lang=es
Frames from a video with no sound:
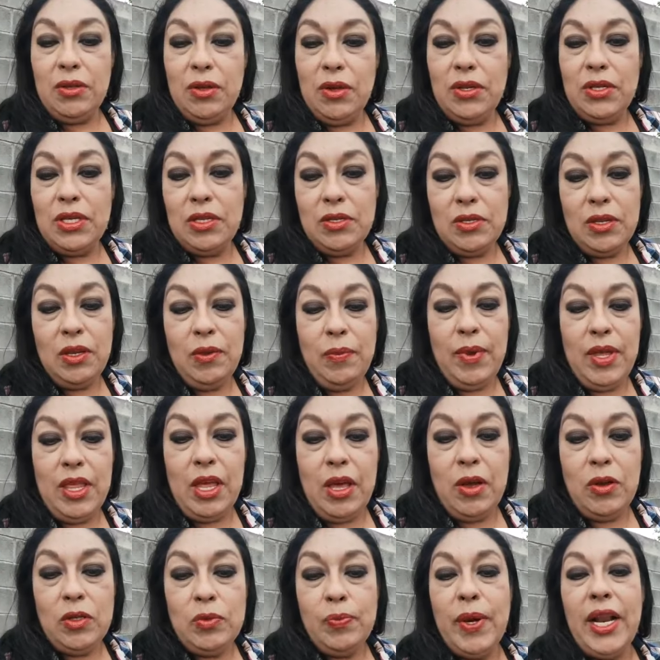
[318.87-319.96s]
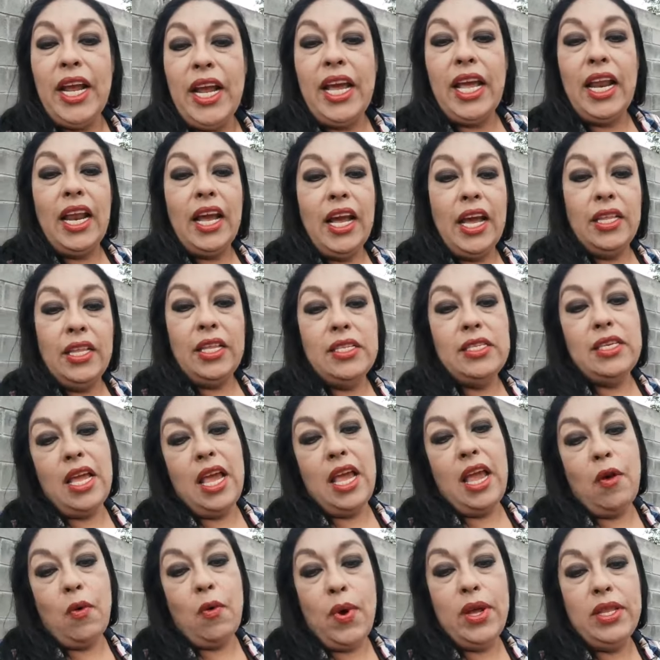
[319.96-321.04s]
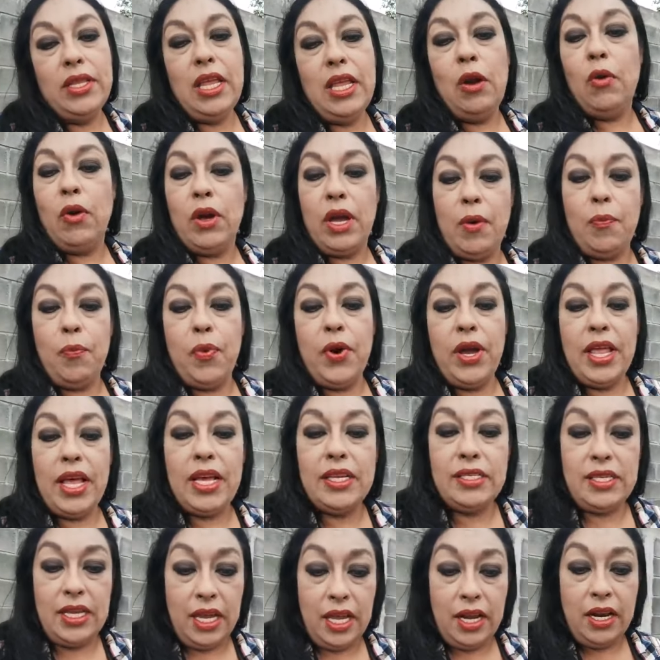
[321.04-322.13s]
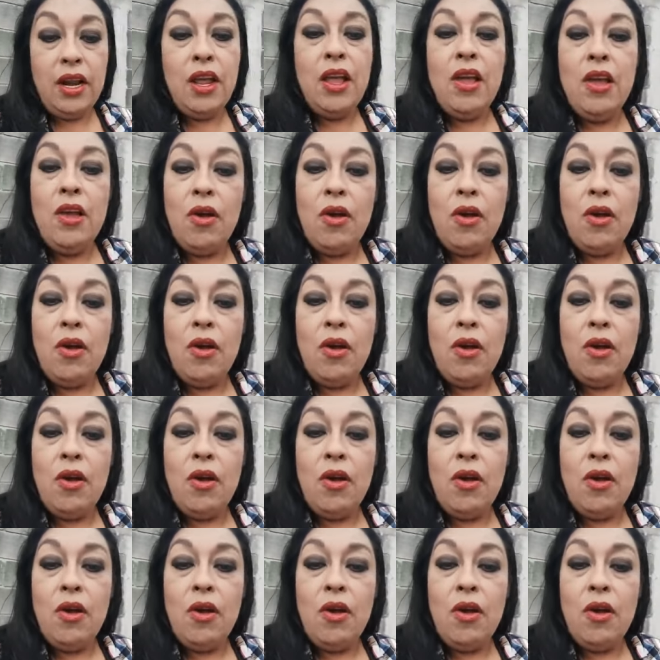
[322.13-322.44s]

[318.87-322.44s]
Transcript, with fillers: todos estos videos para que la gente se dé cuenta lo que puede hacer